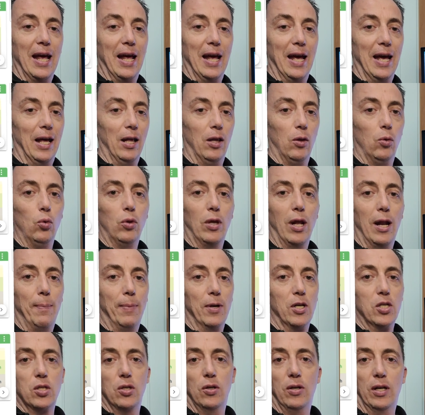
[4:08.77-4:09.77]
eh, tutte le
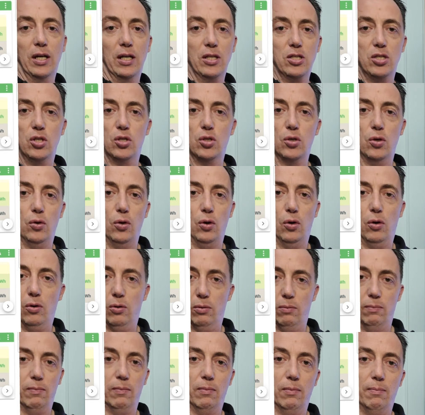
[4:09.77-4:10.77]
persone che ci
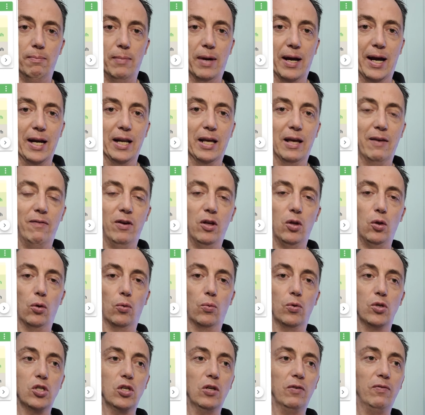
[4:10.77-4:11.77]
sono, magari che vedono
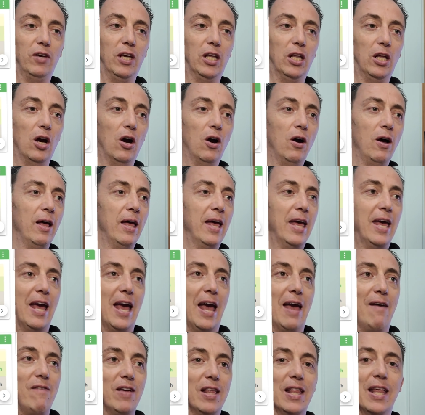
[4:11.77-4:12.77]
questo video,
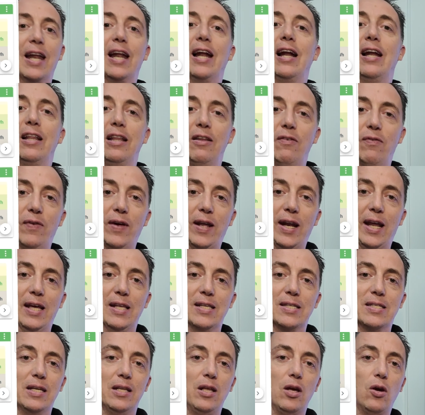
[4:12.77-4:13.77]
e vedere le
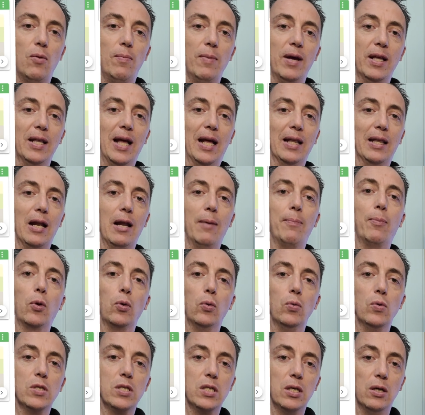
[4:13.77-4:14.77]
differenze di come è andata la
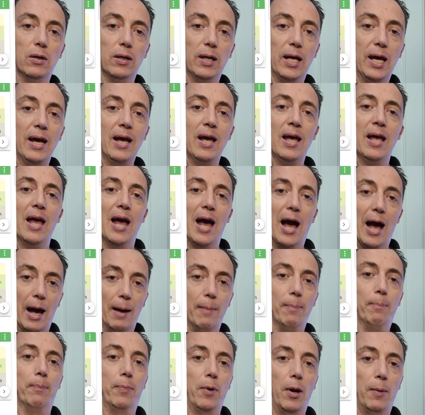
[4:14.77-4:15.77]
produzione ah,
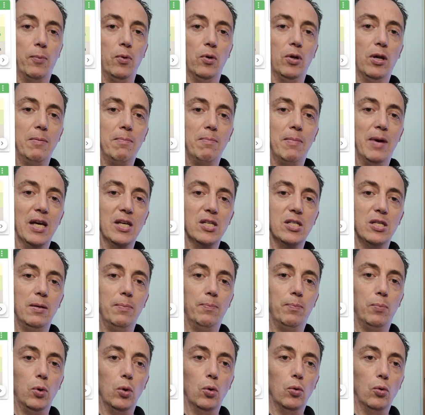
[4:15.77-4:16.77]
proprio nei mesi
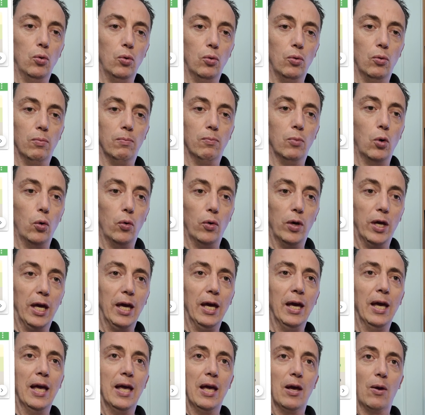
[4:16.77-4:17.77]
più
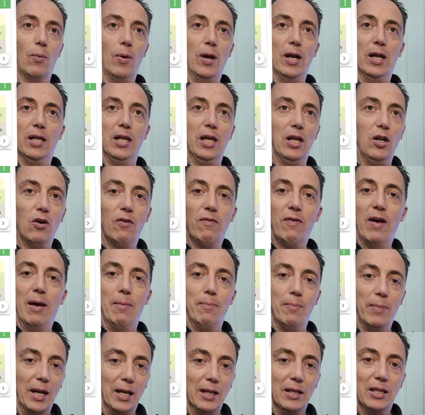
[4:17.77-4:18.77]
bui, quelli di
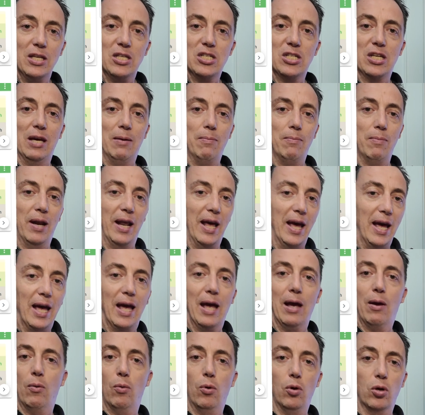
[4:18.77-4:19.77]
novembre, dicembre
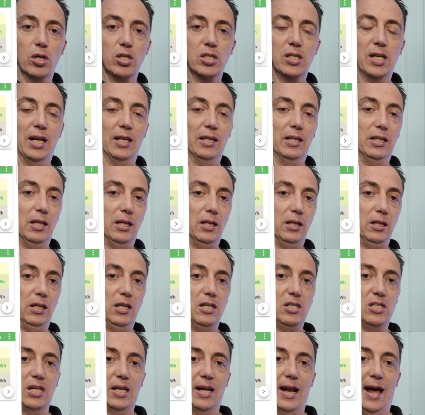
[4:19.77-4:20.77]
e quello che sarà
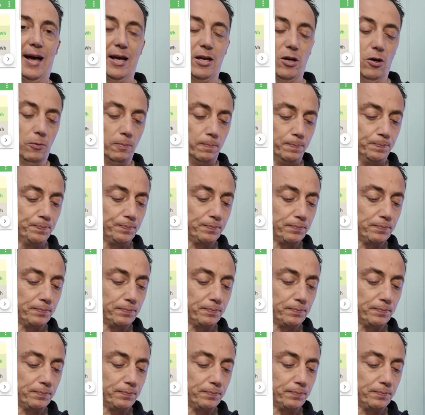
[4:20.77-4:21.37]
di gennaio.